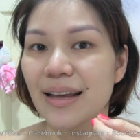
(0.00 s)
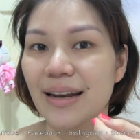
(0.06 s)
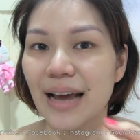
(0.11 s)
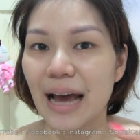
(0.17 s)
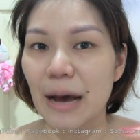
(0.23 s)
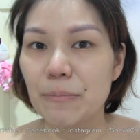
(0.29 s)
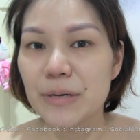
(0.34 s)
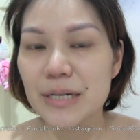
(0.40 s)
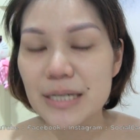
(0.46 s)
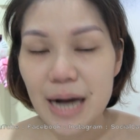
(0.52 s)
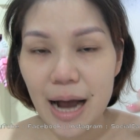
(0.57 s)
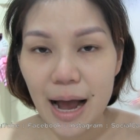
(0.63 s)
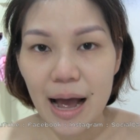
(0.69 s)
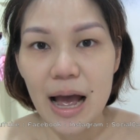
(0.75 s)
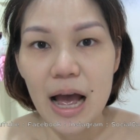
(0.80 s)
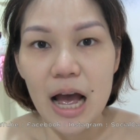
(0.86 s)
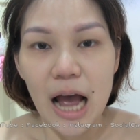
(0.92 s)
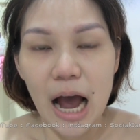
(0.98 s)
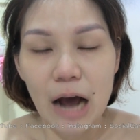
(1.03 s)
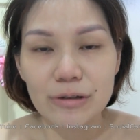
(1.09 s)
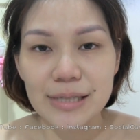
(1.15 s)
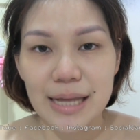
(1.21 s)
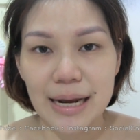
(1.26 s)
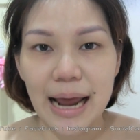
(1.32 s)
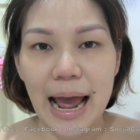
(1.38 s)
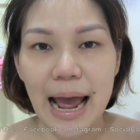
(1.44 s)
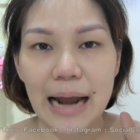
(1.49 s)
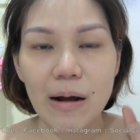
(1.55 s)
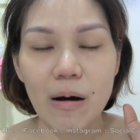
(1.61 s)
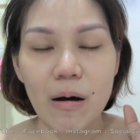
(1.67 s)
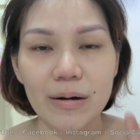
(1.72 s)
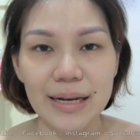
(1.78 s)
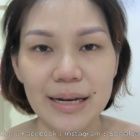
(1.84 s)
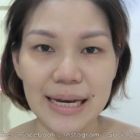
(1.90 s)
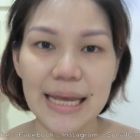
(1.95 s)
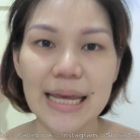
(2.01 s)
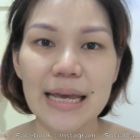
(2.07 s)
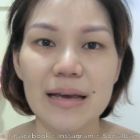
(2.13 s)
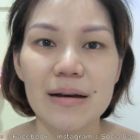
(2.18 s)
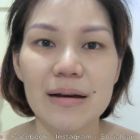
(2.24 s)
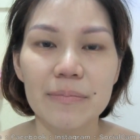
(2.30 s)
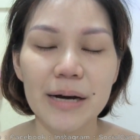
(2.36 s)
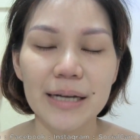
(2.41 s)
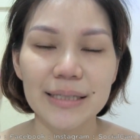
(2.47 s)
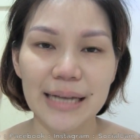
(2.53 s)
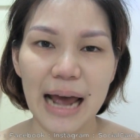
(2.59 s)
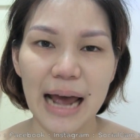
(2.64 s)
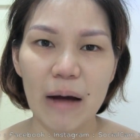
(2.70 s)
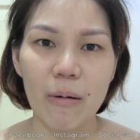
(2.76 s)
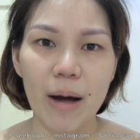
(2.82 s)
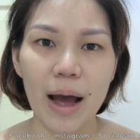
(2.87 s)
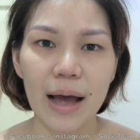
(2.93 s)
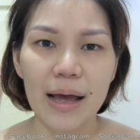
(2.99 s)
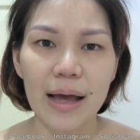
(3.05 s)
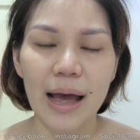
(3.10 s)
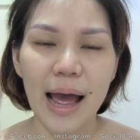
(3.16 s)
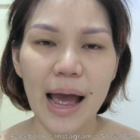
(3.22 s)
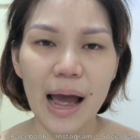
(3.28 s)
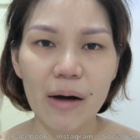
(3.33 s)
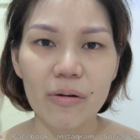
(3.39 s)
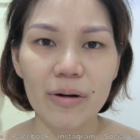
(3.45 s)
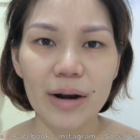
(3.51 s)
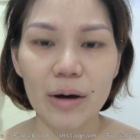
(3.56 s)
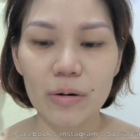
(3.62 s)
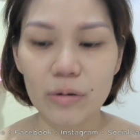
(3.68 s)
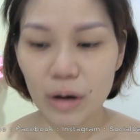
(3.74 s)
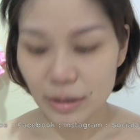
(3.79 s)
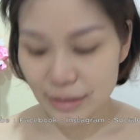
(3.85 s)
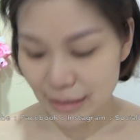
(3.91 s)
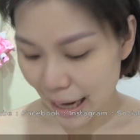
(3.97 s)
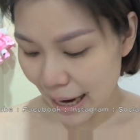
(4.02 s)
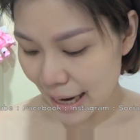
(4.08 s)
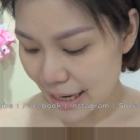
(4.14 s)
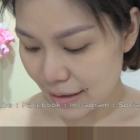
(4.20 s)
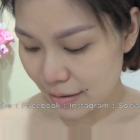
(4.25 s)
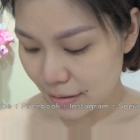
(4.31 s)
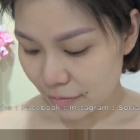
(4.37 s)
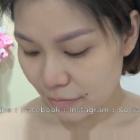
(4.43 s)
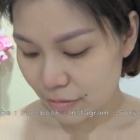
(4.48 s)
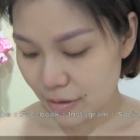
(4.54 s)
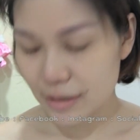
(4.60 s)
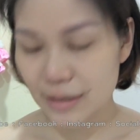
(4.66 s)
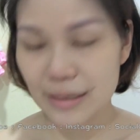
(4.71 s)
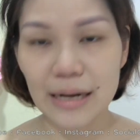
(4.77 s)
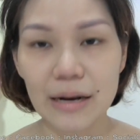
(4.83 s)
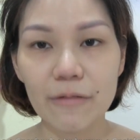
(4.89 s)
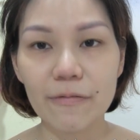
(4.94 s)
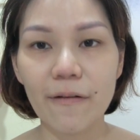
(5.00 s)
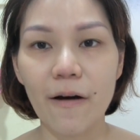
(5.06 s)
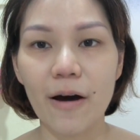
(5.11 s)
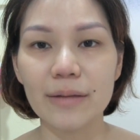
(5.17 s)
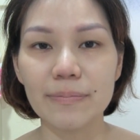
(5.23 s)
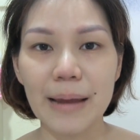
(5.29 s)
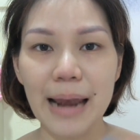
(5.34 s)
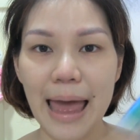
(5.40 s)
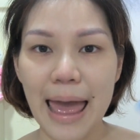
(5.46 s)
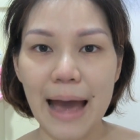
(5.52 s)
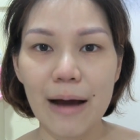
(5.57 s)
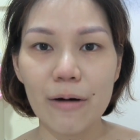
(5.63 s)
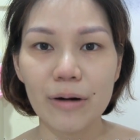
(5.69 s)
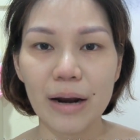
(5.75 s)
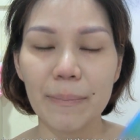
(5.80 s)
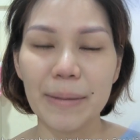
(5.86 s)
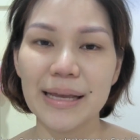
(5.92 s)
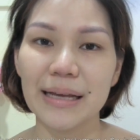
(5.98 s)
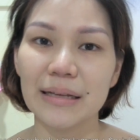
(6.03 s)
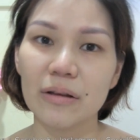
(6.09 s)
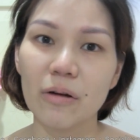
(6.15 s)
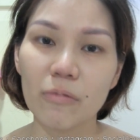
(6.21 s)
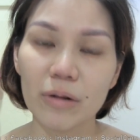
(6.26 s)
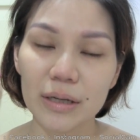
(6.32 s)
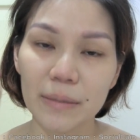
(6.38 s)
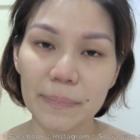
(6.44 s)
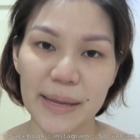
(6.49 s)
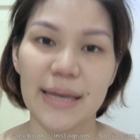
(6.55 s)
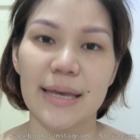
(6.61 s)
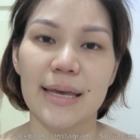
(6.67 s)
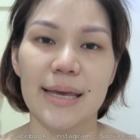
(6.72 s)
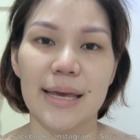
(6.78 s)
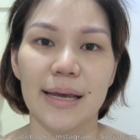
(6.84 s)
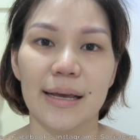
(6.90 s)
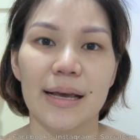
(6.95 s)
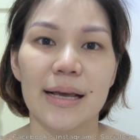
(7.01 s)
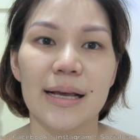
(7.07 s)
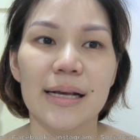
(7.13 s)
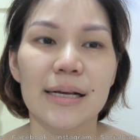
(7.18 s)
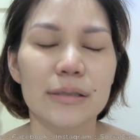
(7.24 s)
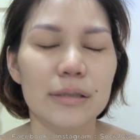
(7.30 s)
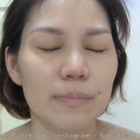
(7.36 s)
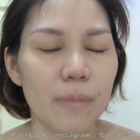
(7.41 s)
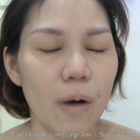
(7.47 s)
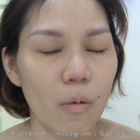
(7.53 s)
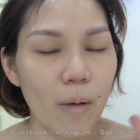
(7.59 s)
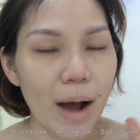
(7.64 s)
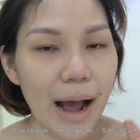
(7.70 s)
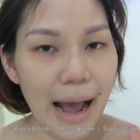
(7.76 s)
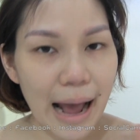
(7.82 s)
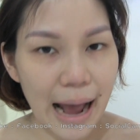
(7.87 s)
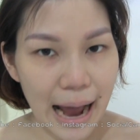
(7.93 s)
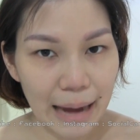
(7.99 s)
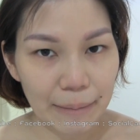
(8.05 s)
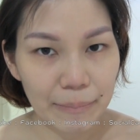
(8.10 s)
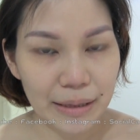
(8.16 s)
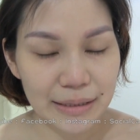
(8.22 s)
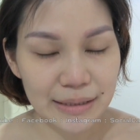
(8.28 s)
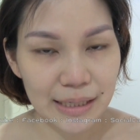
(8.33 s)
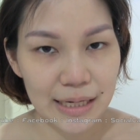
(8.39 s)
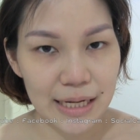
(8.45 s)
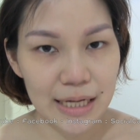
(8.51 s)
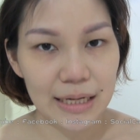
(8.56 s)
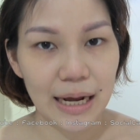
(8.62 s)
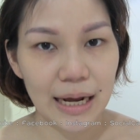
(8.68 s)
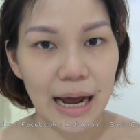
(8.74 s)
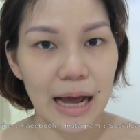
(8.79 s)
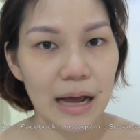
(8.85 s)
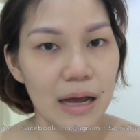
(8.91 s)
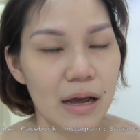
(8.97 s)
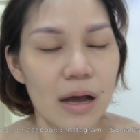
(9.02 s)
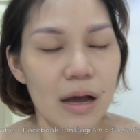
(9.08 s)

นะคะ เพื่อเอาเศษอาหารออกทีนี้เพื่อจะถามว่าอ้าวเราก็ใช้เดนทัลฟลอสไปแล้วทำไมยังต้องวอเตอร์พิกอีก จะบอกว่าอาหารบางชนิดนะคะ